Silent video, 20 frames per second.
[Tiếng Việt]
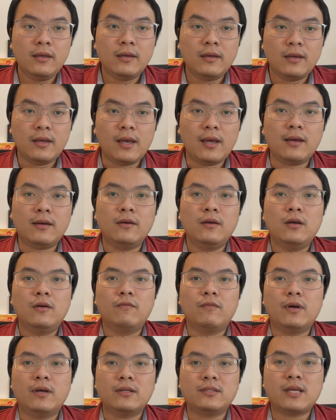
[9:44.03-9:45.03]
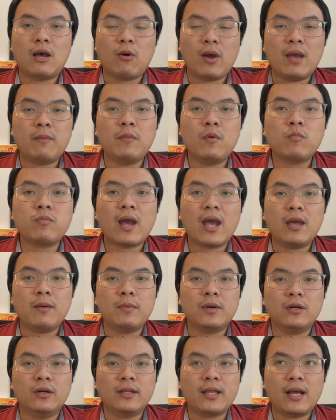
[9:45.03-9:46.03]
ha. Và sau hai mươi mốt ngày
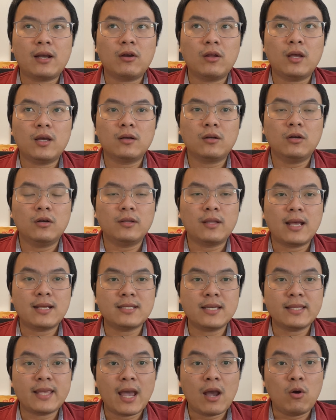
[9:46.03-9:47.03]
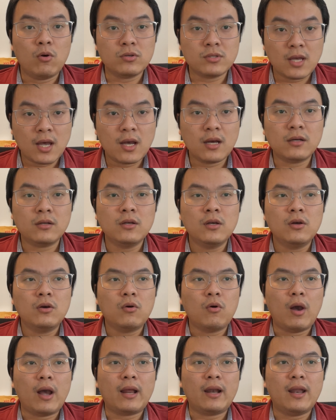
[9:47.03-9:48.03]
mà người ta có người ta sẽ trả hồ sơ,
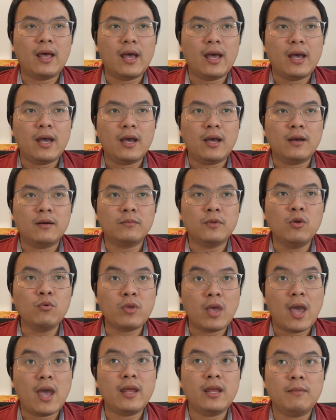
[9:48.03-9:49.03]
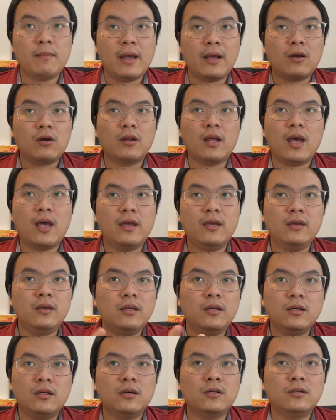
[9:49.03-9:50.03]
hoặc là nếu trễ thì bạn có
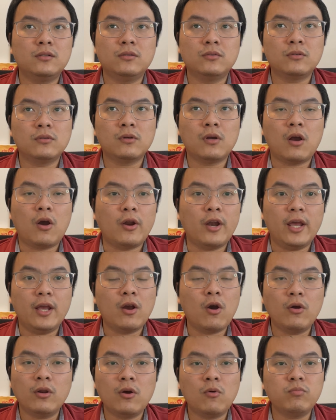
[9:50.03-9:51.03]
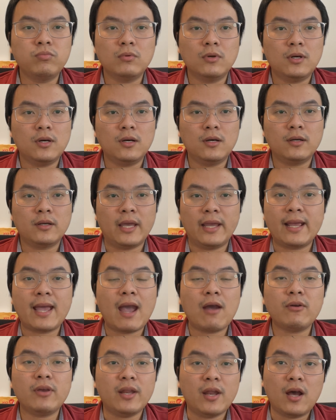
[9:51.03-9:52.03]
thể uh, gọi điện hối thúc uh, kiện
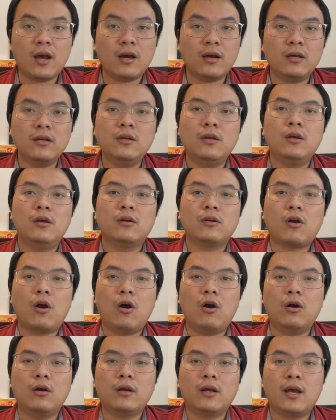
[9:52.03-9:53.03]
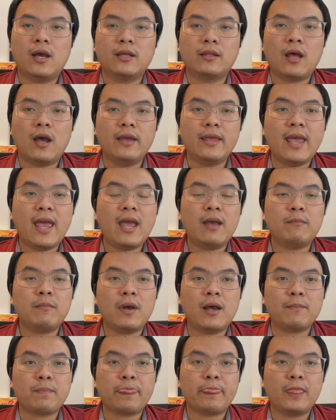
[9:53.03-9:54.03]
cáo gì đó. Còn uh, thời gian
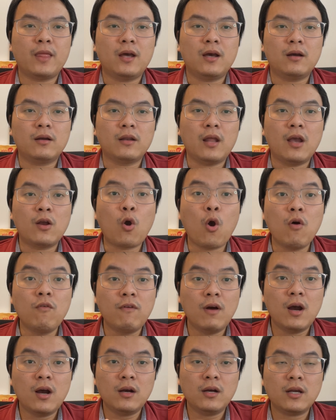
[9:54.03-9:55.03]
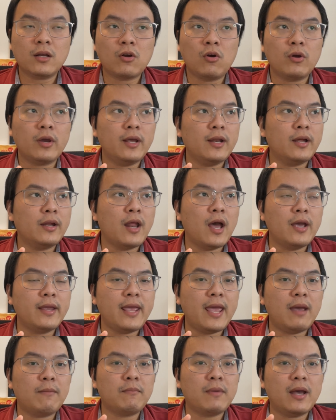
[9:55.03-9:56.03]
mà uh, để cover á, có nghĩa là thời
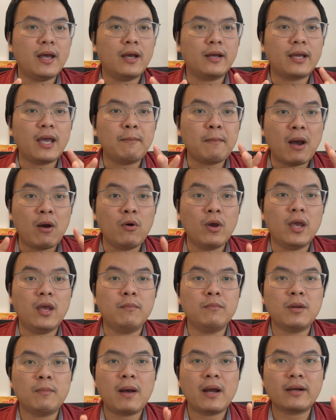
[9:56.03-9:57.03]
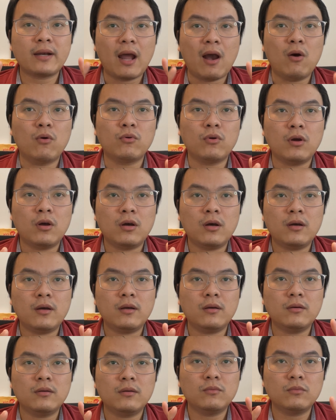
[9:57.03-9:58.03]
gian mà cái bảo hiểm nó bắt đầu nó
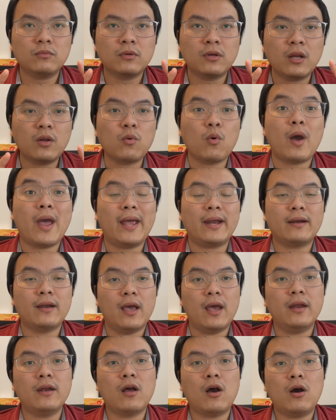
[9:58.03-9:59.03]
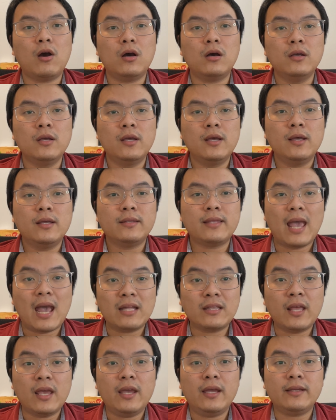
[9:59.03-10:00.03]
kích hoạt để nó
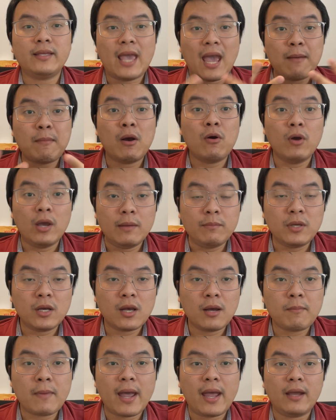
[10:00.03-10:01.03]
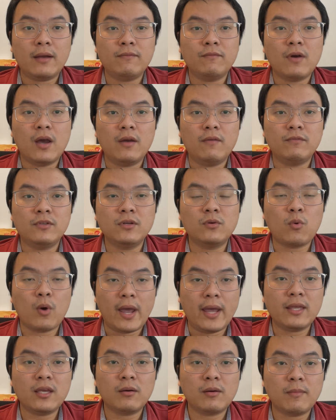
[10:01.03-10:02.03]
trả tiền, trả bảo hiểm cho các bạn về sức
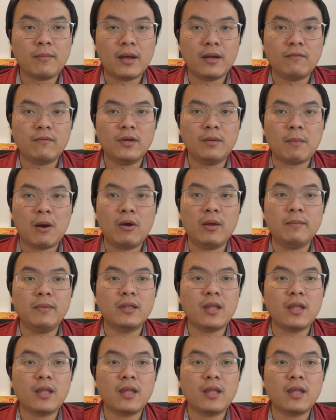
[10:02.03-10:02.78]
khỏe cho các bạn, bảo hiểm y